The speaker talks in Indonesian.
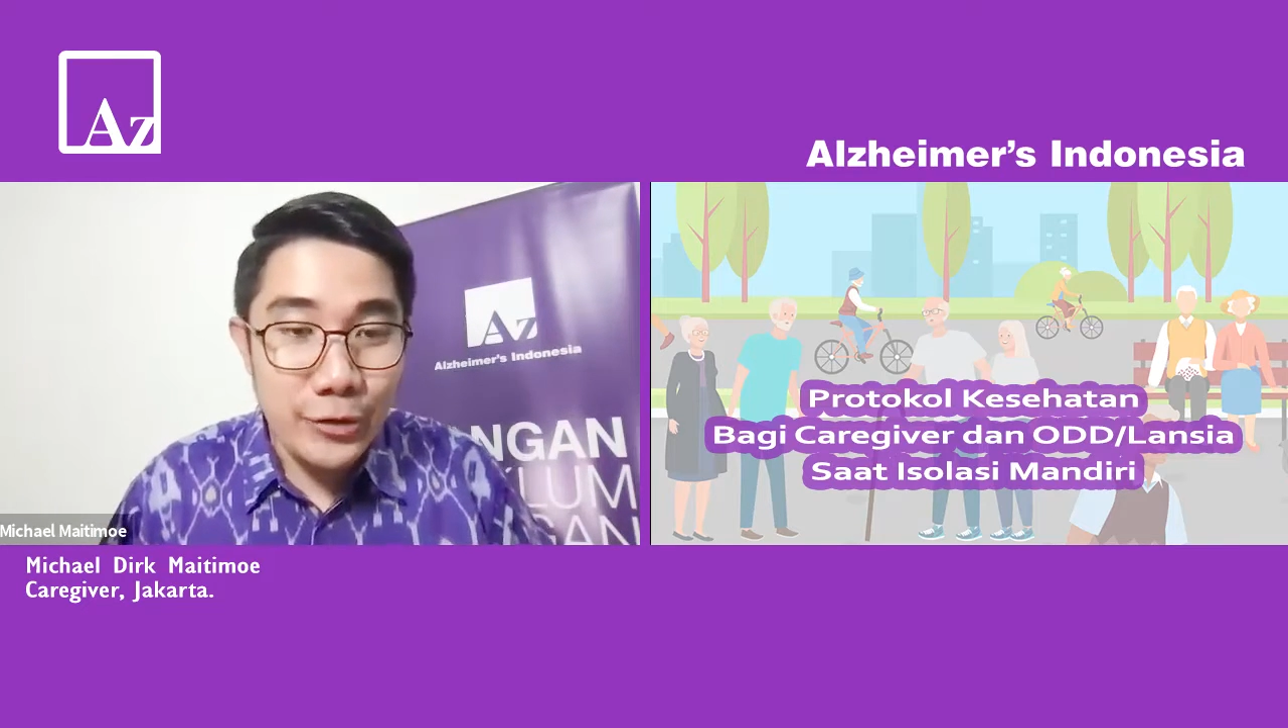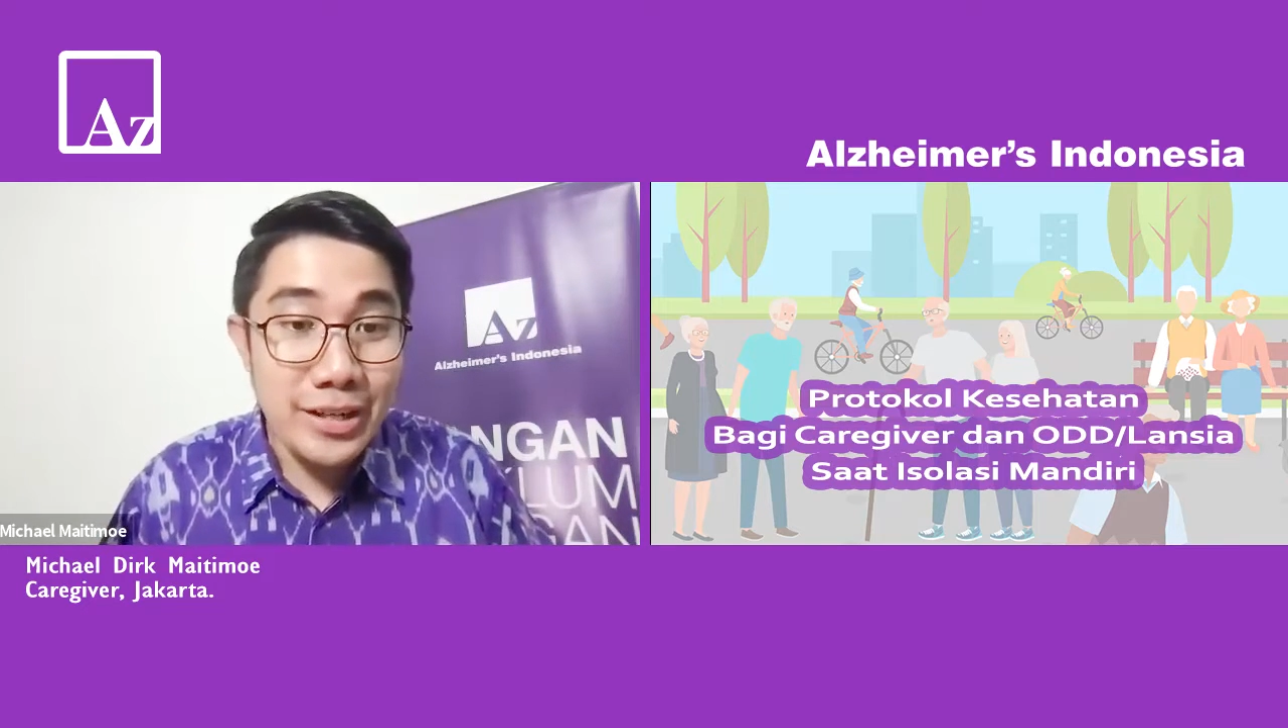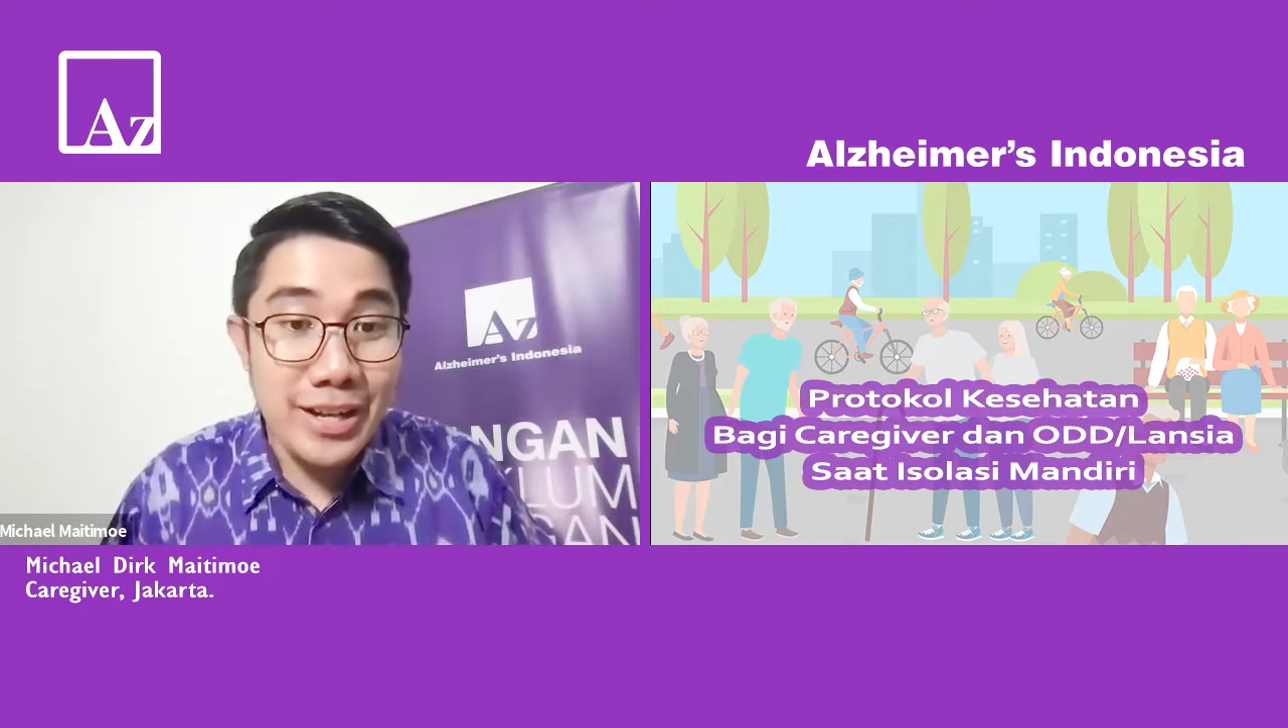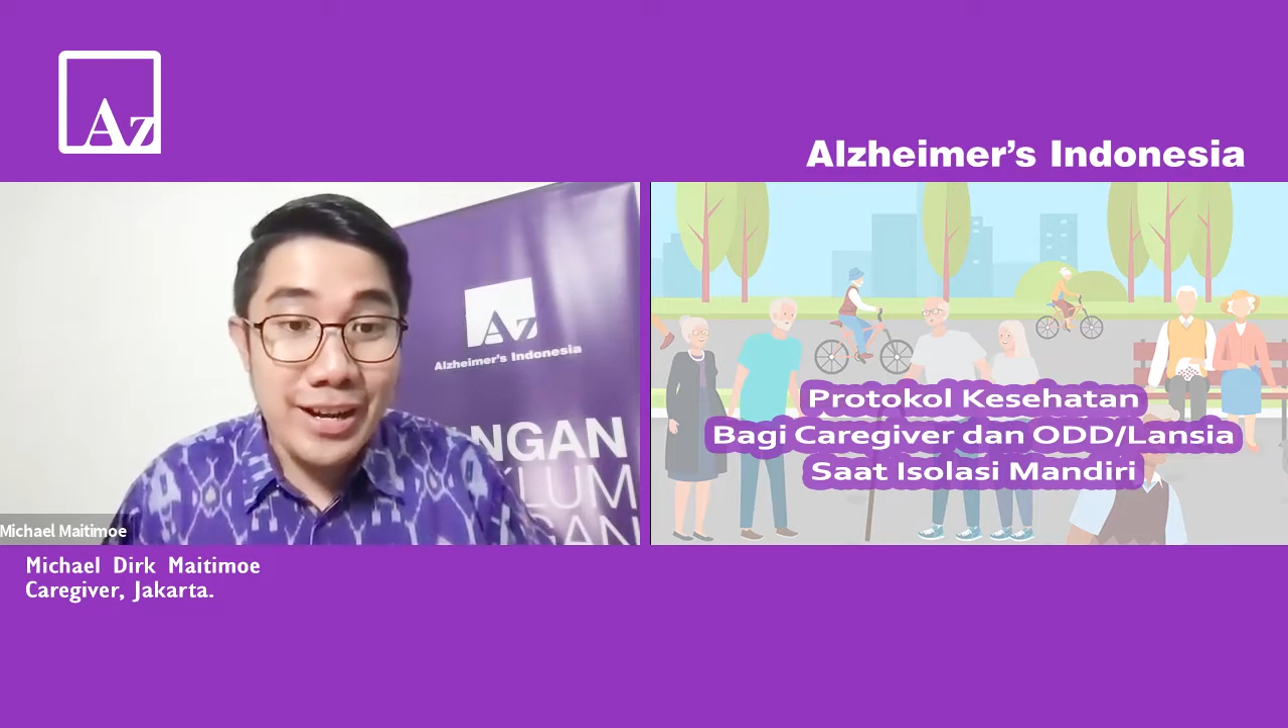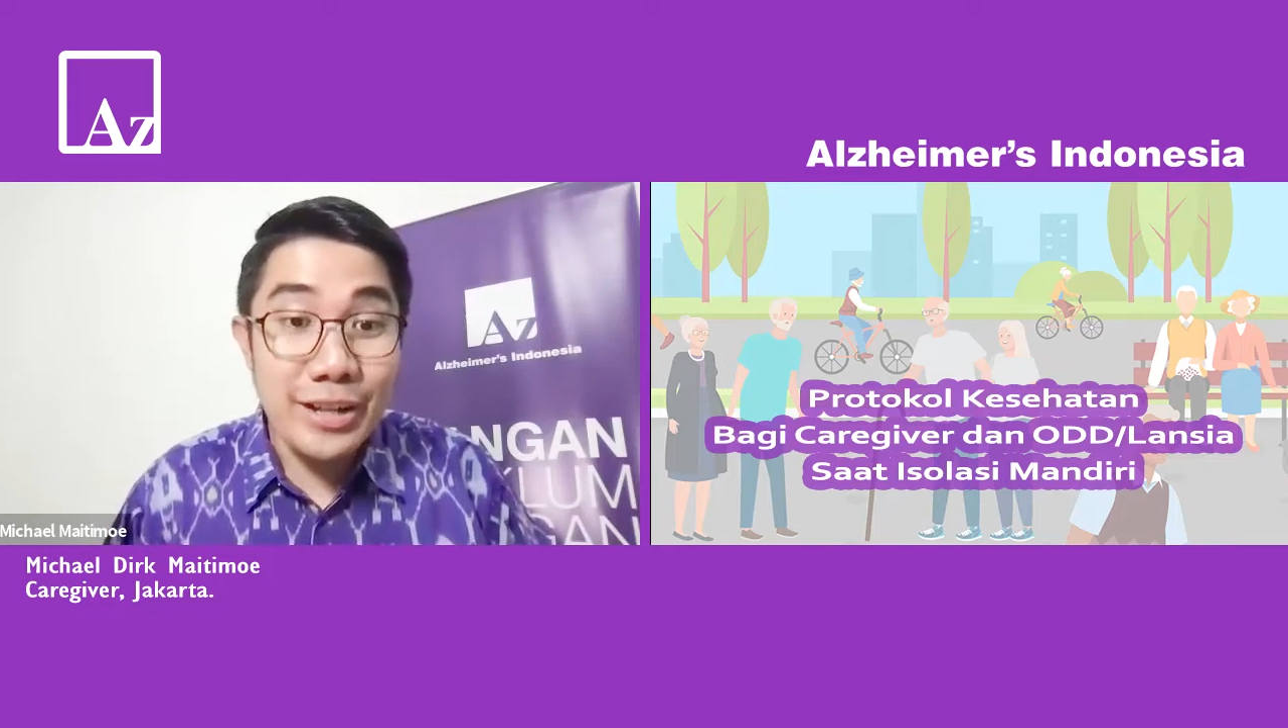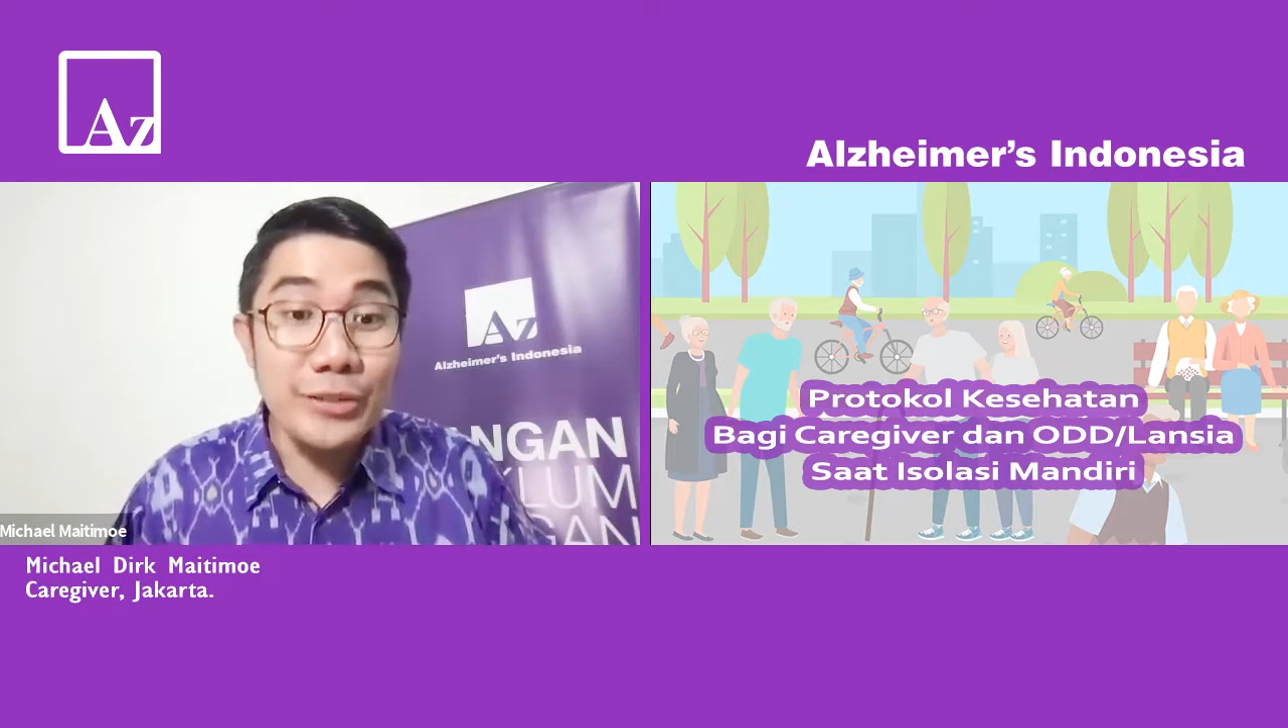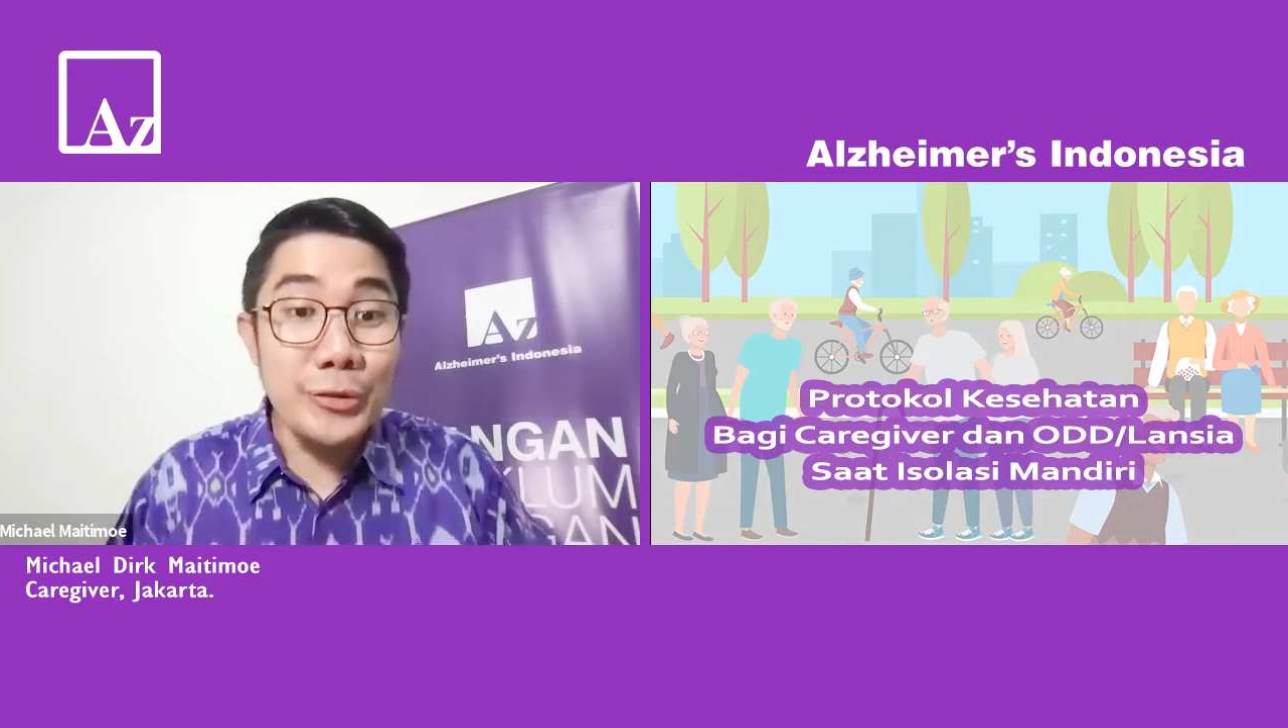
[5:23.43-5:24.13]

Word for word: jadi agak